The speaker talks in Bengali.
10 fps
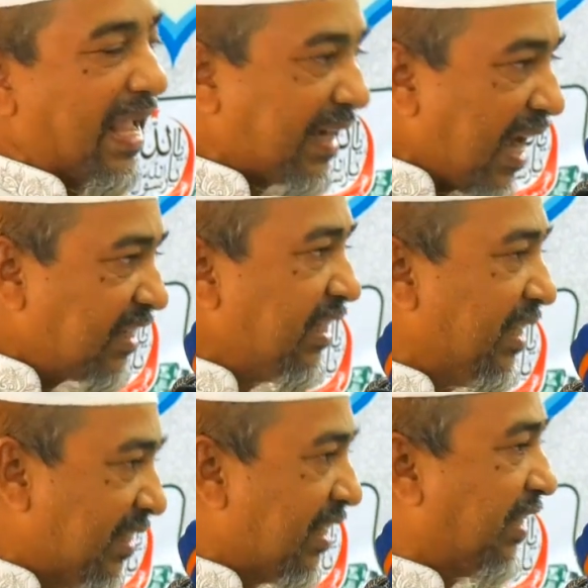একাশি
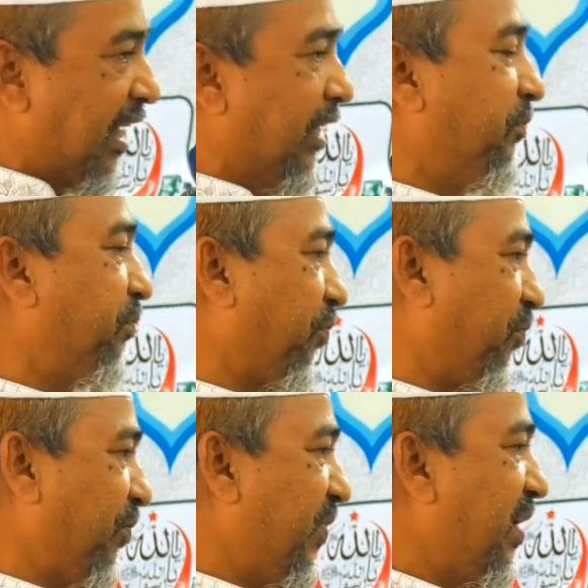হিজড়িতে
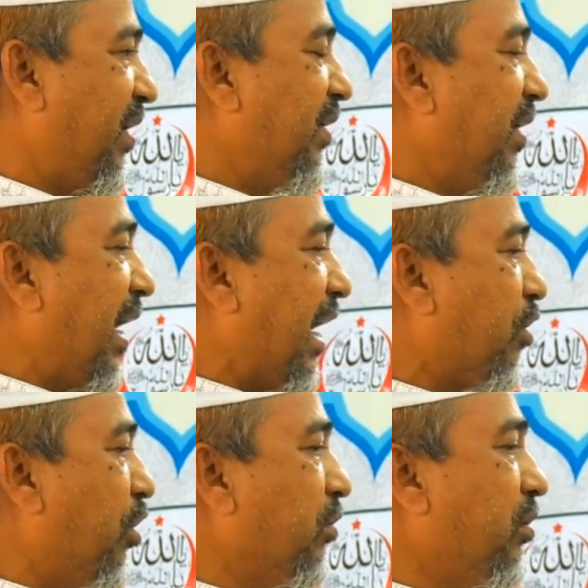
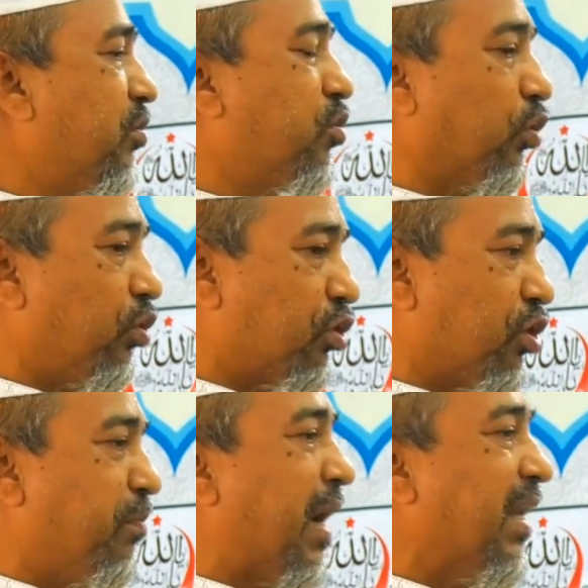এখন
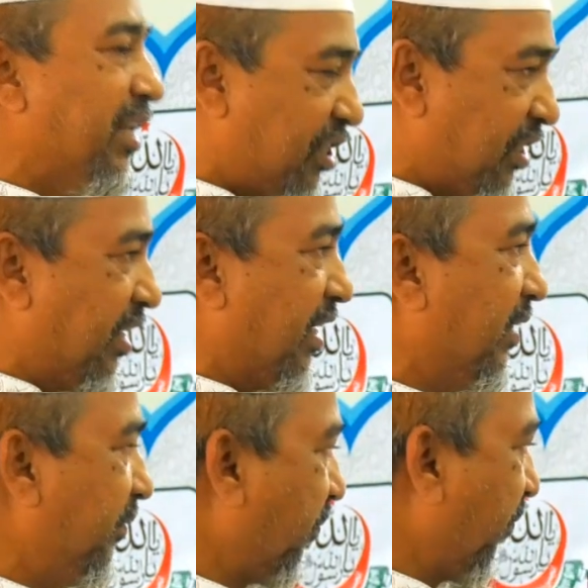চোদ্দশো বিয়াল্লিশ হিজড়ি
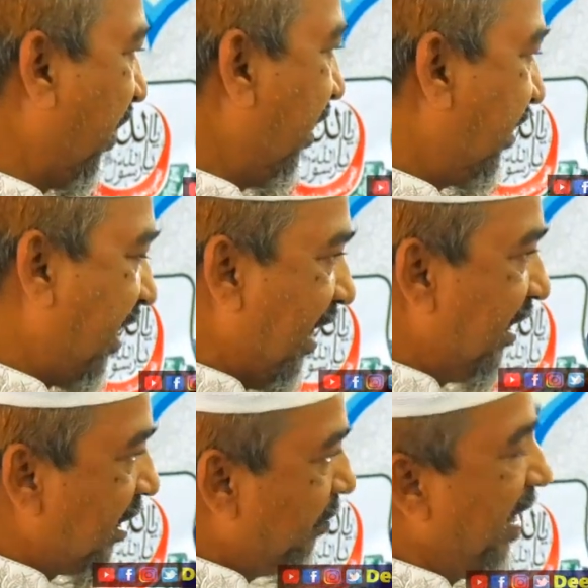সেই
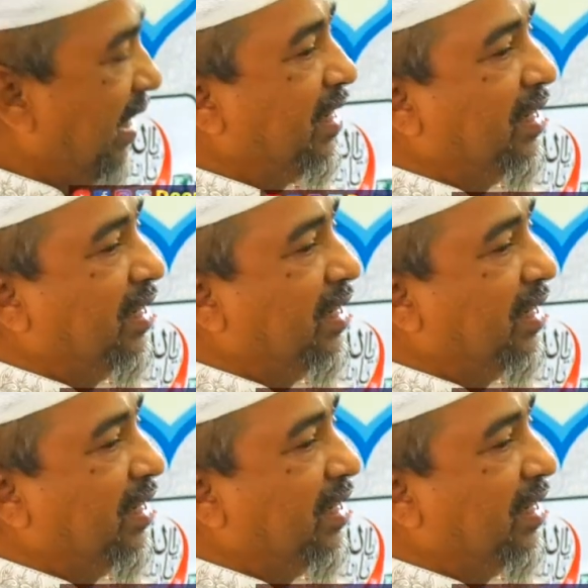হিসেবে